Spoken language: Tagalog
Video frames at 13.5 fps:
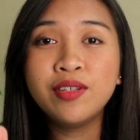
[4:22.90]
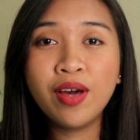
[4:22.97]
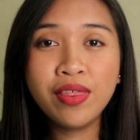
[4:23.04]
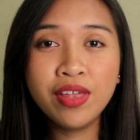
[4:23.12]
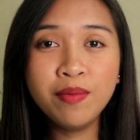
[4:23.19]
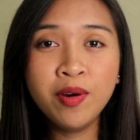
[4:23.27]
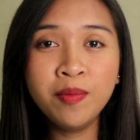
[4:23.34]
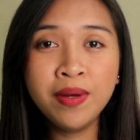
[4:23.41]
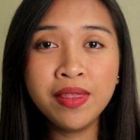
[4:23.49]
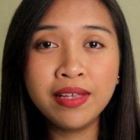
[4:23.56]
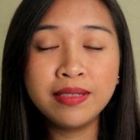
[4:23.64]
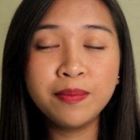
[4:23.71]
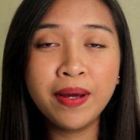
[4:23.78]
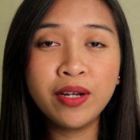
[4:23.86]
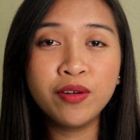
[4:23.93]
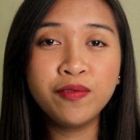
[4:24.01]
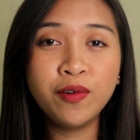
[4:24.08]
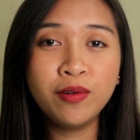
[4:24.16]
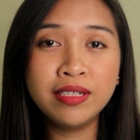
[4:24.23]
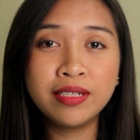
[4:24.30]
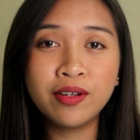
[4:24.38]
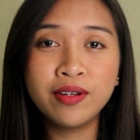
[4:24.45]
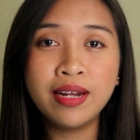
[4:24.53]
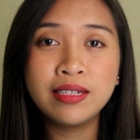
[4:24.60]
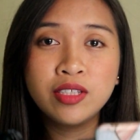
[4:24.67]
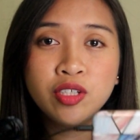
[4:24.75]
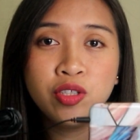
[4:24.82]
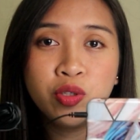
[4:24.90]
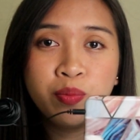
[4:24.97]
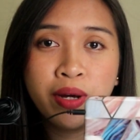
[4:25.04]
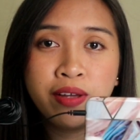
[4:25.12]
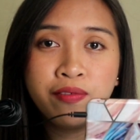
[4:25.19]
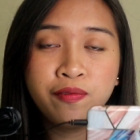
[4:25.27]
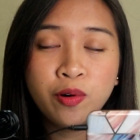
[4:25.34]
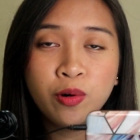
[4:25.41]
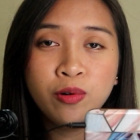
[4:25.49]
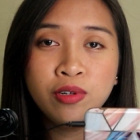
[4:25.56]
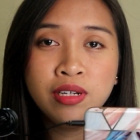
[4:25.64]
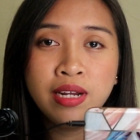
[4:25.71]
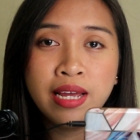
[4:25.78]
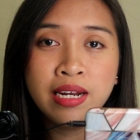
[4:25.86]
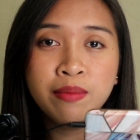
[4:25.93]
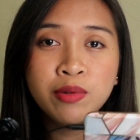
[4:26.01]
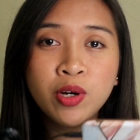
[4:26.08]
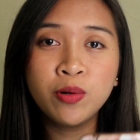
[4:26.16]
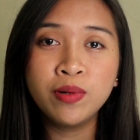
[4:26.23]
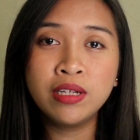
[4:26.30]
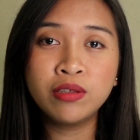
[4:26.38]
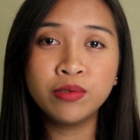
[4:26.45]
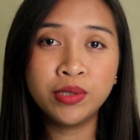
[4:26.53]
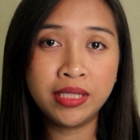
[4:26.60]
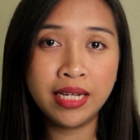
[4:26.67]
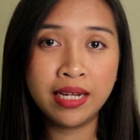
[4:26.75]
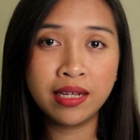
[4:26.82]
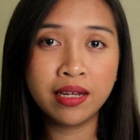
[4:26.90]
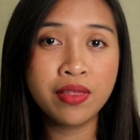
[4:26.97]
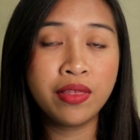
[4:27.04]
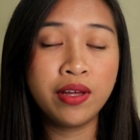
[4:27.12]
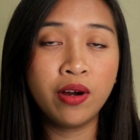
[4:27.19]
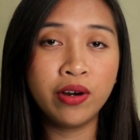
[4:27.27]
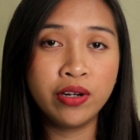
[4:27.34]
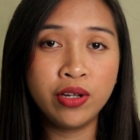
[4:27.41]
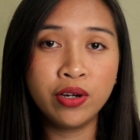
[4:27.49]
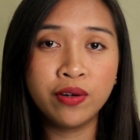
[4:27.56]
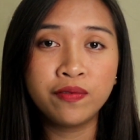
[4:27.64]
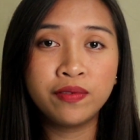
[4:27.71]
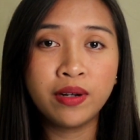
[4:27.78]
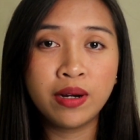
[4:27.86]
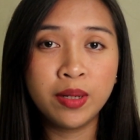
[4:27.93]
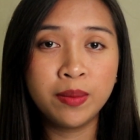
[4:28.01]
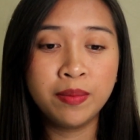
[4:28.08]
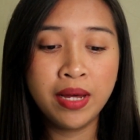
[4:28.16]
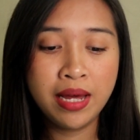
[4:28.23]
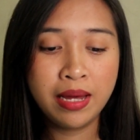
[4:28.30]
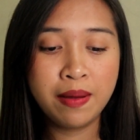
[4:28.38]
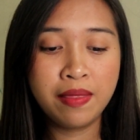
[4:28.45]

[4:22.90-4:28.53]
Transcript: So at the moment, this microphone is connected to my phone and I'm going to sync the audio from